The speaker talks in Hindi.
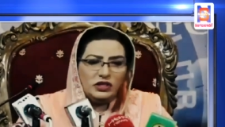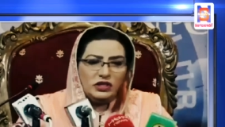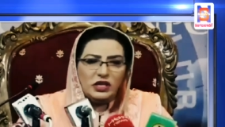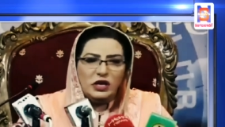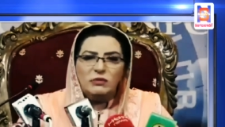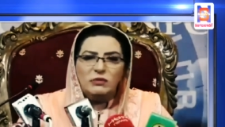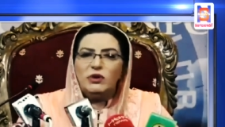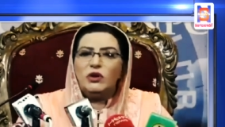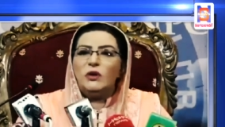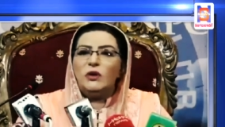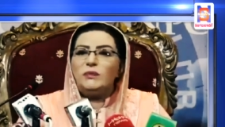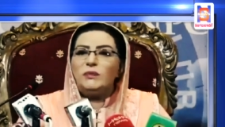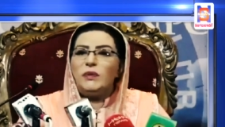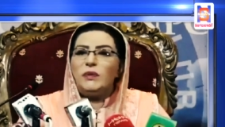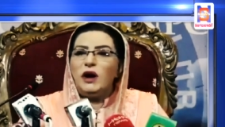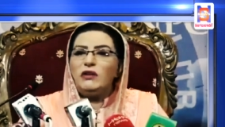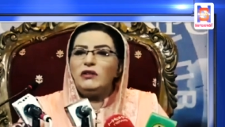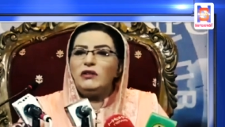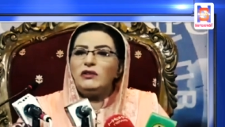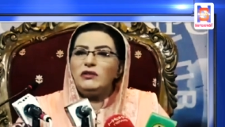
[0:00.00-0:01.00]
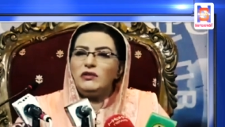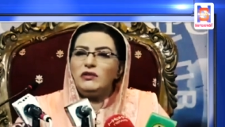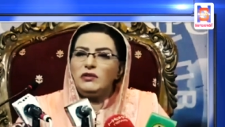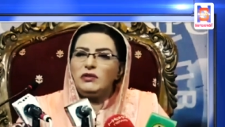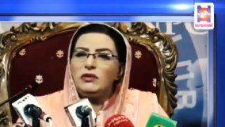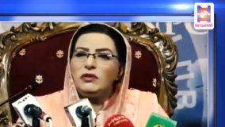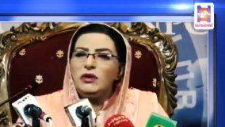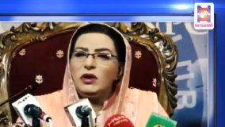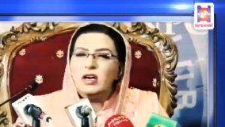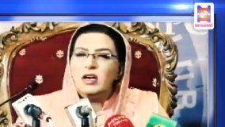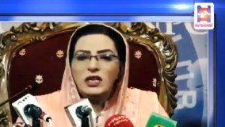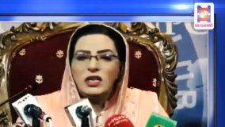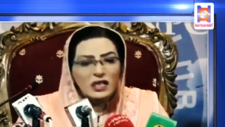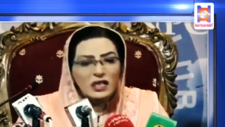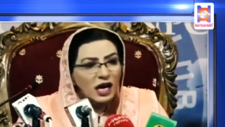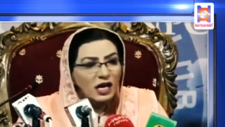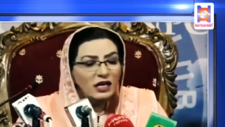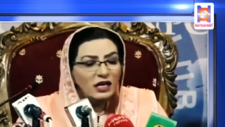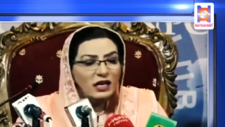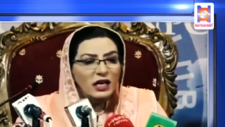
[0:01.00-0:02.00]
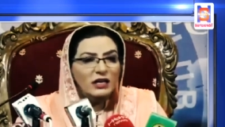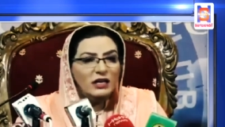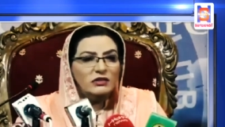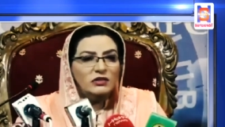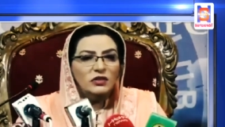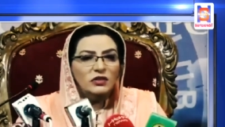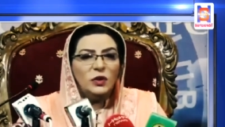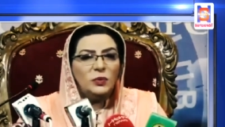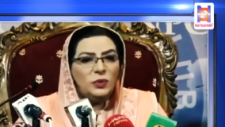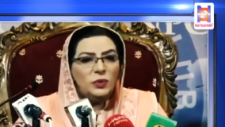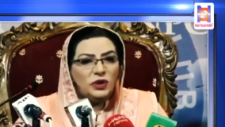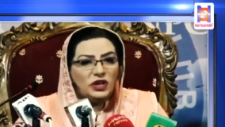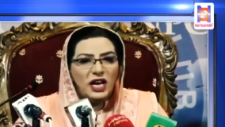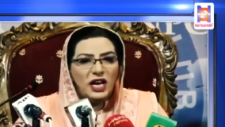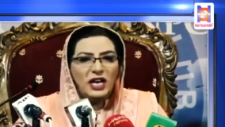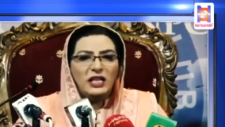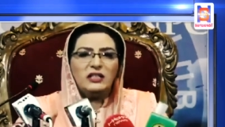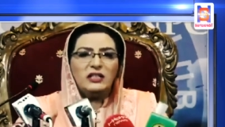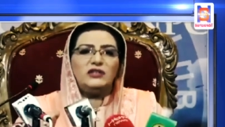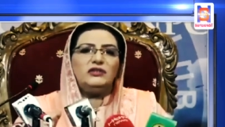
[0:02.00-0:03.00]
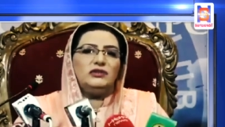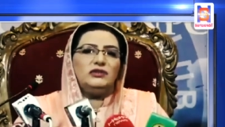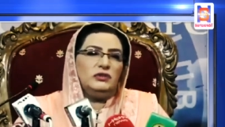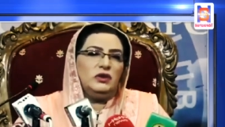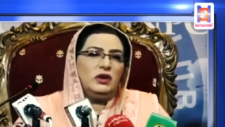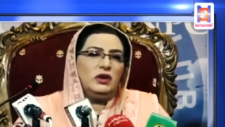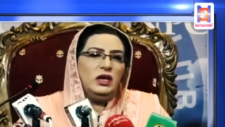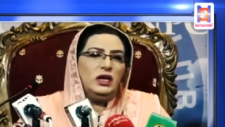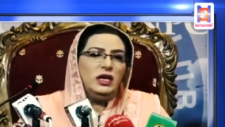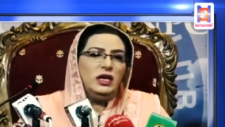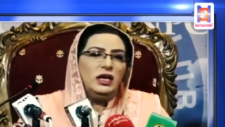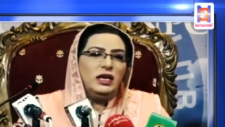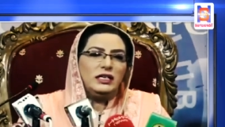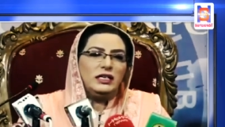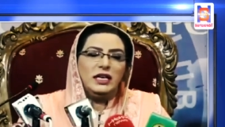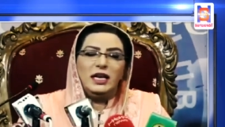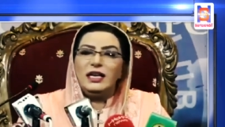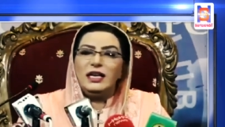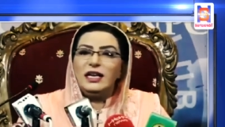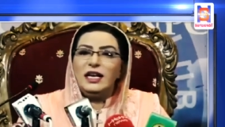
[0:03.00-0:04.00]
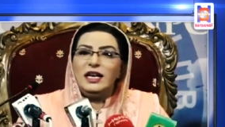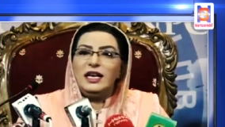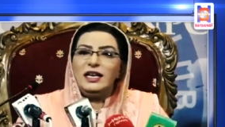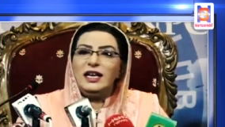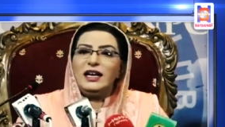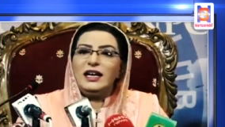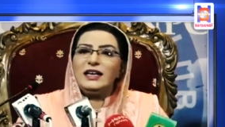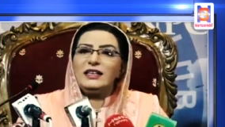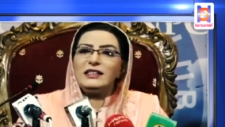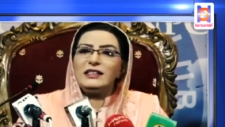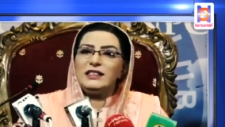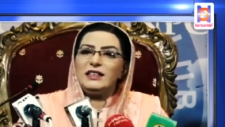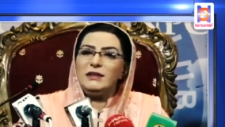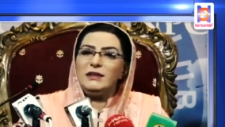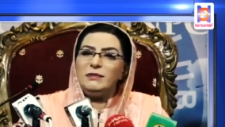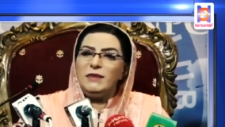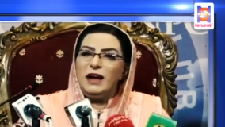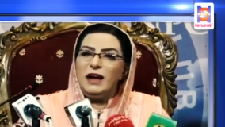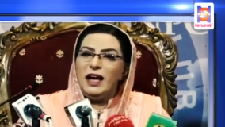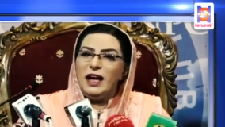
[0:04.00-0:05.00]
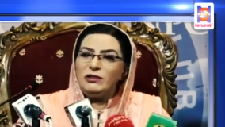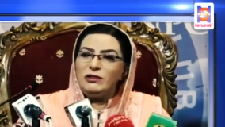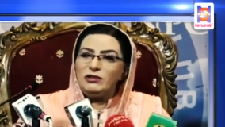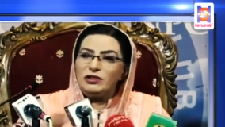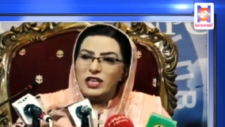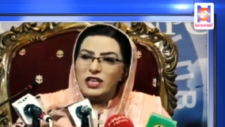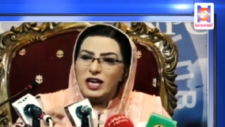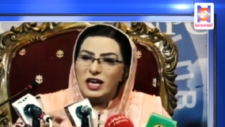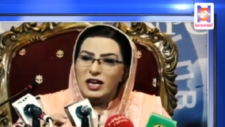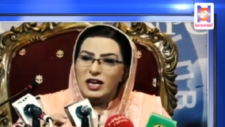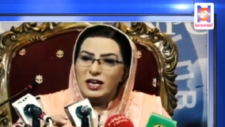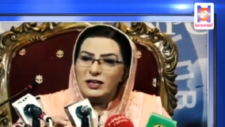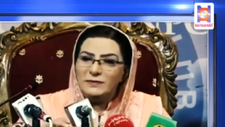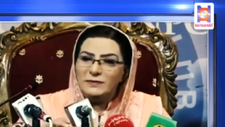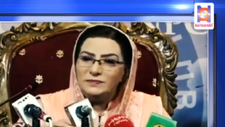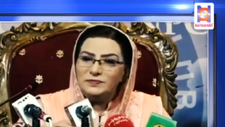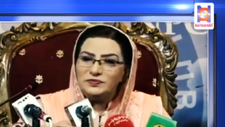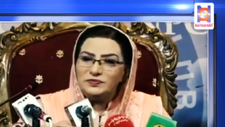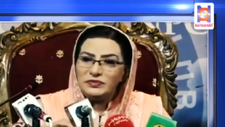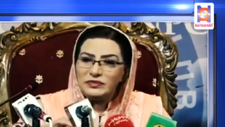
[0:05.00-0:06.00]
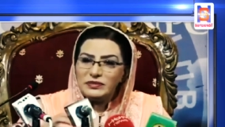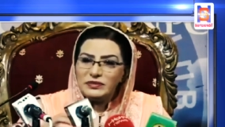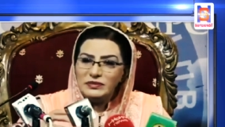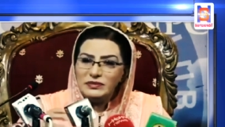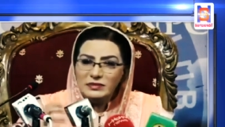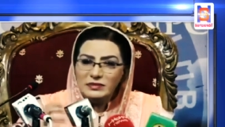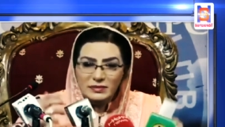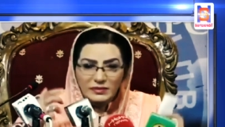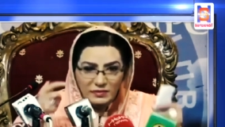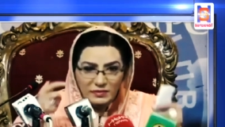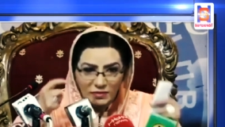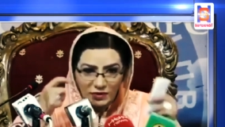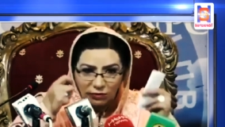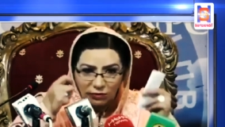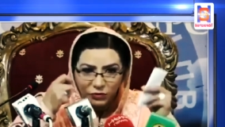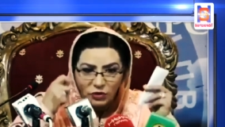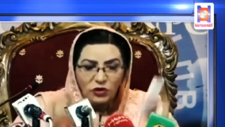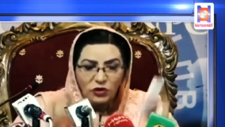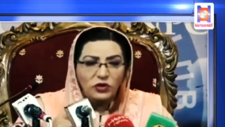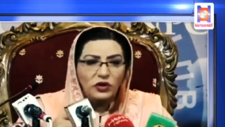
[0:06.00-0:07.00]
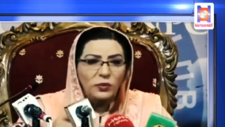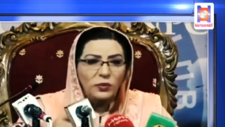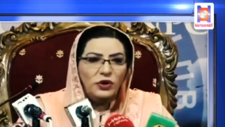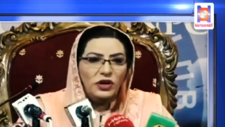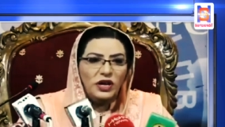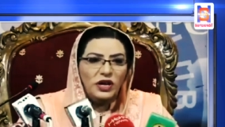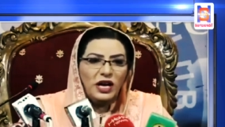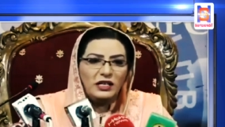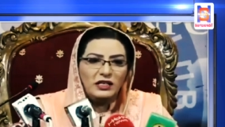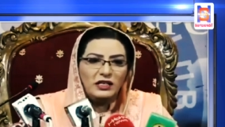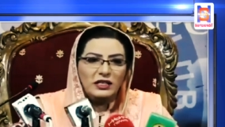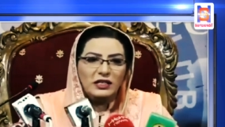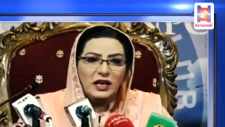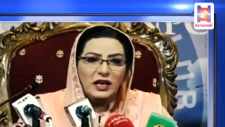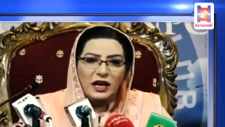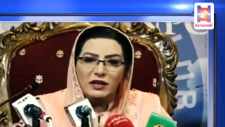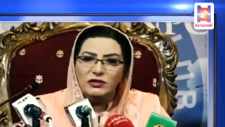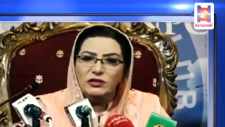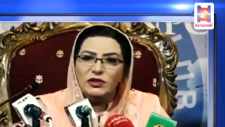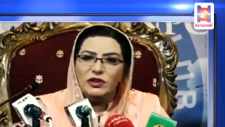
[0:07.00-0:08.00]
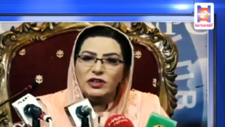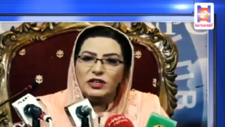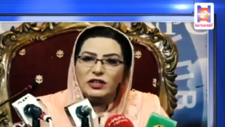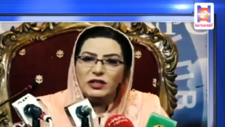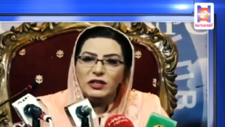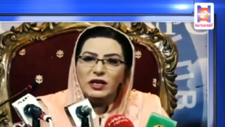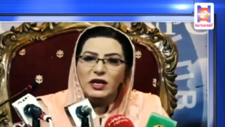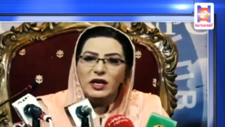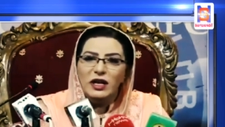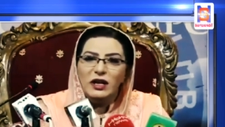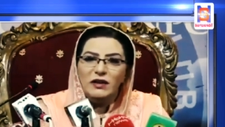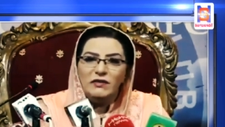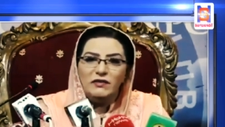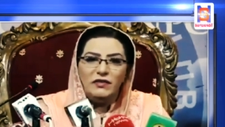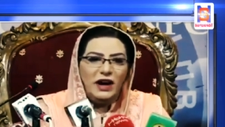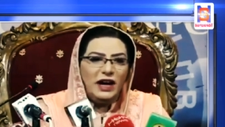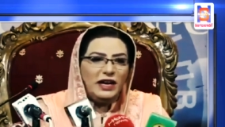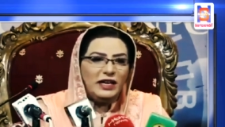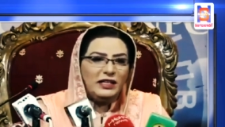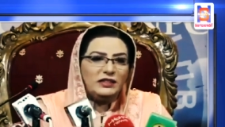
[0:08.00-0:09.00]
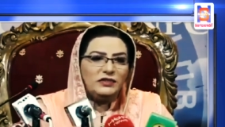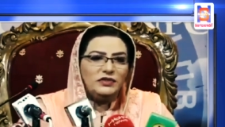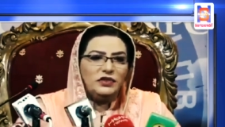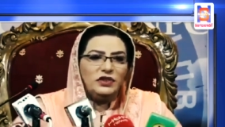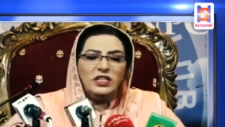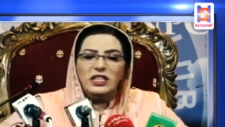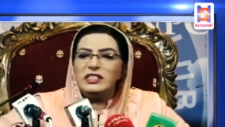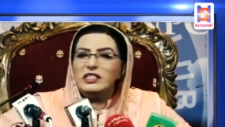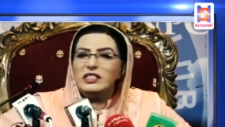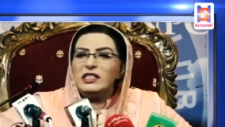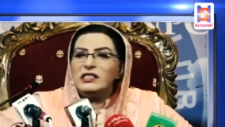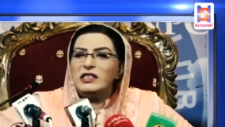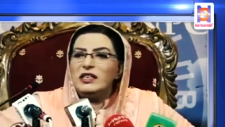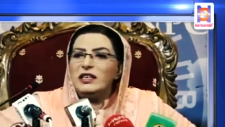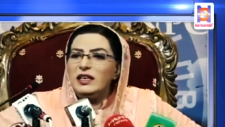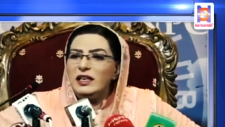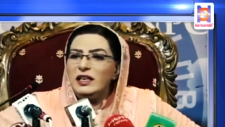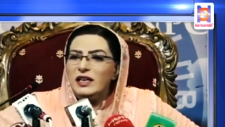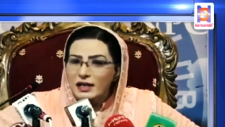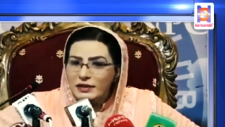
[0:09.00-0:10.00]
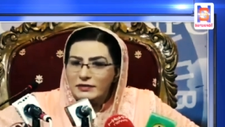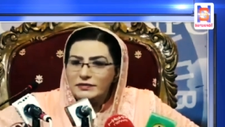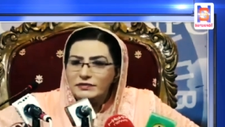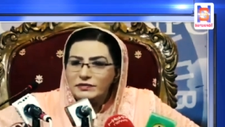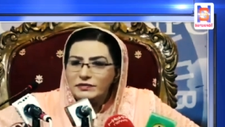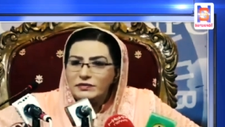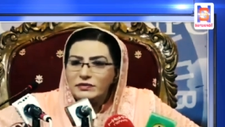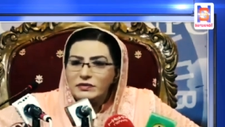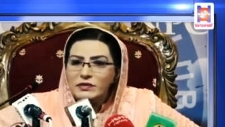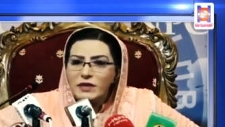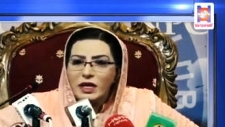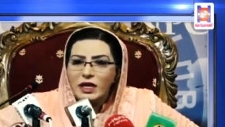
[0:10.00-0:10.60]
जिसम टांगे हूँ वो प्रोटेक्ट हूँ ये नहीं है कि सिर्फ मैं उसके मुंह को प्रोटेक्ट कर लूँ और वायरस वो नीचे से ले आए